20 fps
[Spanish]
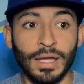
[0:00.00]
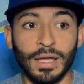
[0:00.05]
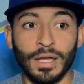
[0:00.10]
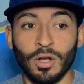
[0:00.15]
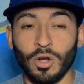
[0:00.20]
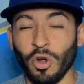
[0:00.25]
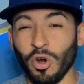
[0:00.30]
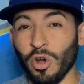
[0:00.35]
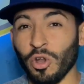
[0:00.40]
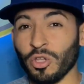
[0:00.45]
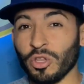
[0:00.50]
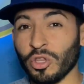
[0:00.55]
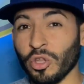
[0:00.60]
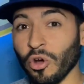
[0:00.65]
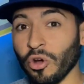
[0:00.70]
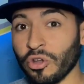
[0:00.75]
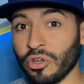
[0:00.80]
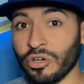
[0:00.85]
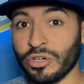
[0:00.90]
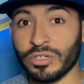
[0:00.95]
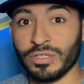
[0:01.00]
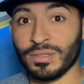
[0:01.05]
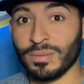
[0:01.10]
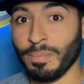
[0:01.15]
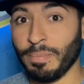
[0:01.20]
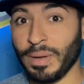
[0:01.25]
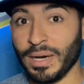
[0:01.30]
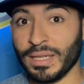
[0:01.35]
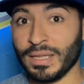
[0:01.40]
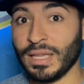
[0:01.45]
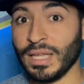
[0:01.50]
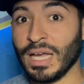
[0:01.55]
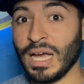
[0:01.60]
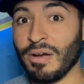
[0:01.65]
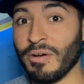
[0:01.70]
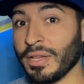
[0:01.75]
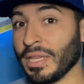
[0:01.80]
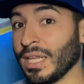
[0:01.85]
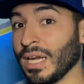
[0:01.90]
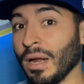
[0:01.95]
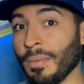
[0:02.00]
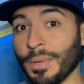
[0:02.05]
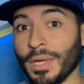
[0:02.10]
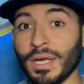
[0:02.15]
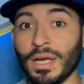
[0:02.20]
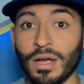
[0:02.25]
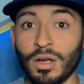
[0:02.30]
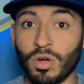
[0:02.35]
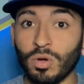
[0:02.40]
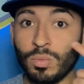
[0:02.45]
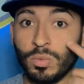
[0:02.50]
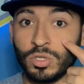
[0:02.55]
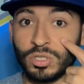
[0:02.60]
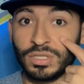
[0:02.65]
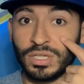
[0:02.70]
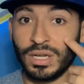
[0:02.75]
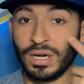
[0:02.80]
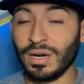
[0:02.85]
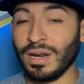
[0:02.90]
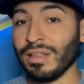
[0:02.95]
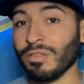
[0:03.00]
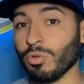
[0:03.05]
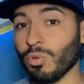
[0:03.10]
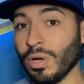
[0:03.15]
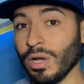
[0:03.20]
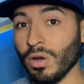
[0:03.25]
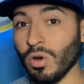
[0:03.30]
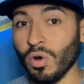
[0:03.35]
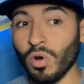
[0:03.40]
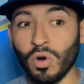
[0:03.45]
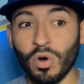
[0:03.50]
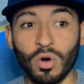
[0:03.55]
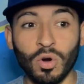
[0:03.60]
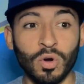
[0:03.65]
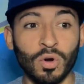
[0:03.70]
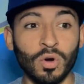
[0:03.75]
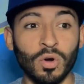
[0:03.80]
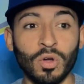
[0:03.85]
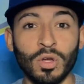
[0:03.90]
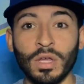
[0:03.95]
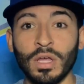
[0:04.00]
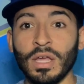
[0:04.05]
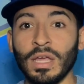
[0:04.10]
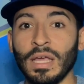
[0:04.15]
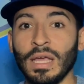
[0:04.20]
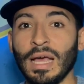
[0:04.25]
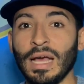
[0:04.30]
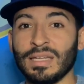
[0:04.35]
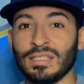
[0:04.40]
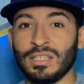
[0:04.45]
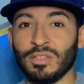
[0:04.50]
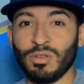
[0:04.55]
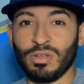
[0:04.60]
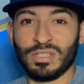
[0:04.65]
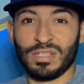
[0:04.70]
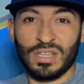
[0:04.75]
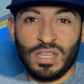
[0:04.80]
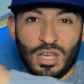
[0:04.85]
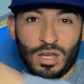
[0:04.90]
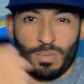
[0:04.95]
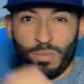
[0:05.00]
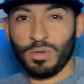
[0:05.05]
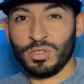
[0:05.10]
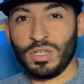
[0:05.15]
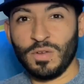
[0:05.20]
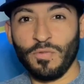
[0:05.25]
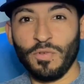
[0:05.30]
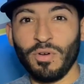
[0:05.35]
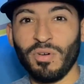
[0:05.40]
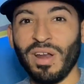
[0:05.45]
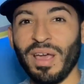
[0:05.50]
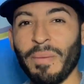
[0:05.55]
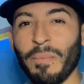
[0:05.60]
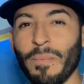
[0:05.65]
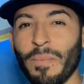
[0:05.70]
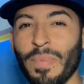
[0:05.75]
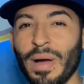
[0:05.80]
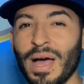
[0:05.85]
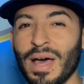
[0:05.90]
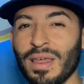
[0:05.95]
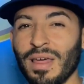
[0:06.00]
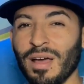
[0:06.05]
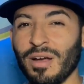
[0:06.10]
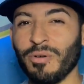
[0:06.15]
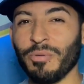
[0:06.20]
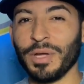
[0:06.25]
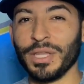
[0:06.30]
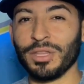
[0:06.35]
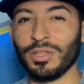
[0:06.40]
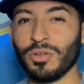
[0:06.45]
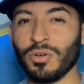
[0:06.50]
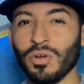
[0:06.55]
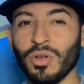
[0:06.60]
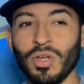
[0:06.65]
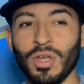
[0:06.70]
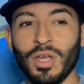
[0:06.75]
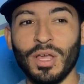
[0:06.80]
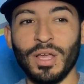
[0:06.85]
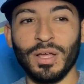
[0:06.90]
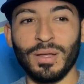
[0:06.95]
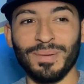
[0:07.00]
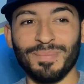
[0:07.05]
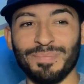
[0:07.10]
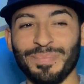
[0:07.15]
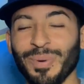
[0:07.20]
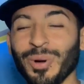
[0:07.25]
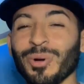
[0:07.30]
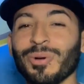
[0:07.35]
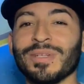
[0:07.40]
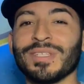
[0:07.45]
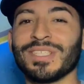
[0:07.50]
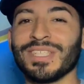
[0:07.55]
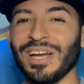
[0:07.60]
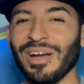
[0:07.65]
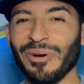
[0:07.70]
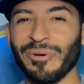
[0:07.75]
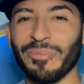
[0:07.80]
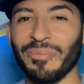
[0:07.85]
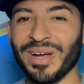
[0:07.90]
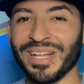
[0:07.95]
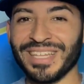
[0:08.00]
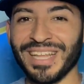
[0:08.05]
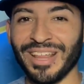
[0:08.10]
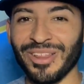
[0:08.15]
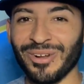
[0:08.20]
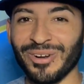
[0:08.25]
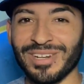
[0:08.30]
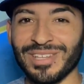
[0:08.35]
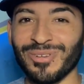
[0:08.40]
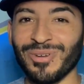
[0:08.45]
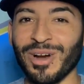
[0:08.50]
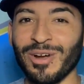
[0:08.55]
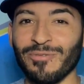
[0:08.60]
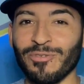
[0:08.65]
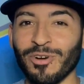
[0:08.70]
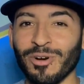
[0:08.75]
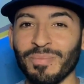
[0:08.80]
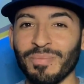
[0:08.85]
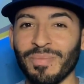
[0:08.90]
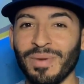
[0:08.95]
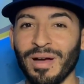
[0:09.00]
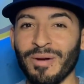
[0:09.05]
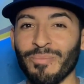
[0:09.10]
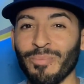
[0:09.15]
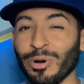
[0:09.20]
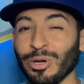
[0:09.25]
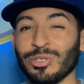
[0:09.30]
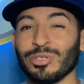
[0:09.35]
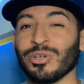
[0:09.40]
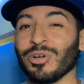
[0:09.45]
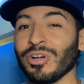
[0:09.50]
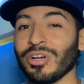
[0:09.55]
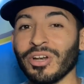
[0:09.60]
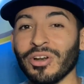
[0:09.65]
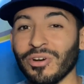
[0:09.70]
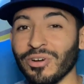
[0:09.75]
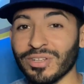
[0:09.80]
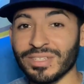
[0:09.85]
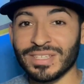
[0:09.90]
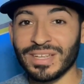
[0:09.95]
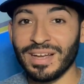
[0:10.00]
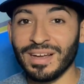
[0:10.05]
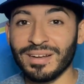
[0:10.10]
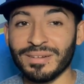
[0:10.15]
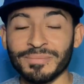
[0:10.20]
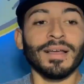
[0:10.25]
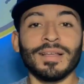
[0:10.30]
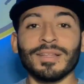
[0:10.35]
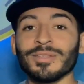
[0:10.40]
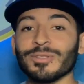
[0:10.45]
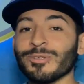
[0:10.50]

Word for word: Con los Dodgers practicaba dinámicas como cerrando el ojo, haciendo así como si fuera una espada cuando poncha a un bateador de una forma bochornosa.